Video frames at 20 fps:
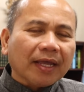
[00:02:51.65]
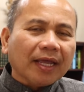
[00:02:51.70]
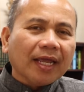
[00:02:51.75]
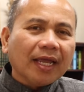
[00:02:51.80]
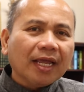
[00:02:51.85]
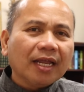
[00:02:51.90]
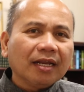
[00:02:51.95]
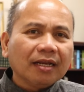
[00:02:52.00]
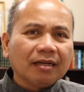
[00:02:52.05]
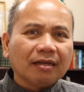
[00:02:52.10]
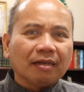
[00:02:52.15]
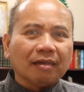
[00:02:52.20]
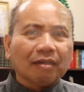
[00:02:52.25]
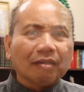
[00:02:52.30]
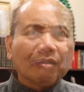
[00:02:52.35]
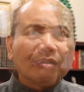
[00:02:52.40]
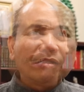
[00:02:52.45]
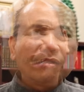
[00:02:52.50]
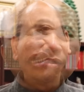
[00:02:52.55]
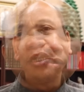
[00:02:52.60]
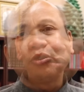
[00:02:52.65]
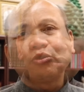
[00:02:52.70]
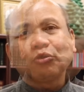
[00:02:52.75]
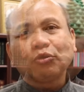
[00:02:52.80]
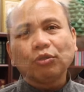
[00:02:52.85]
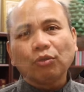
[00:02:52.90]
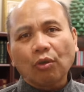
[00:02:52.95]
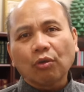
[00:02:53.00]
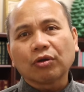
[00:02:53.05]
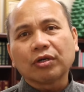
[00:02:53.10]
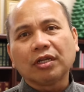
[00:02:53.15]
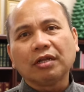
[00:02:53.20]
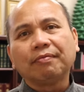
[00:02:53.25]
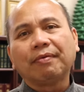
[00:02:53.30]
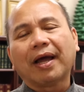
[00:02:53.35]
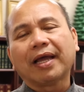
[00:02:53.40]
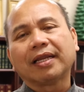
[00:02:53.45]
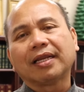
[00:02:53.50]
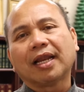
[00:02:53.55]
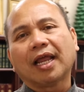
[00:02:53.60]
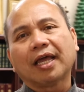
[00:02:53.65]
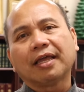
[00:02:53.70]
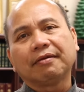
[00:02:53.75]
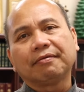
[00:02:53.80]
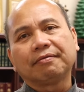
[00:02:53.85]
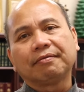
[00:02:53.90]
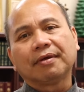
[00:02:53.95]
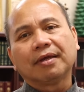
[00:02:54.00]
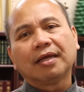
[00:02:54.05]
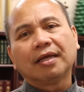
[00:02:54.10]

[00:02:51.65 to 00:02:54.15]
in into your divine life.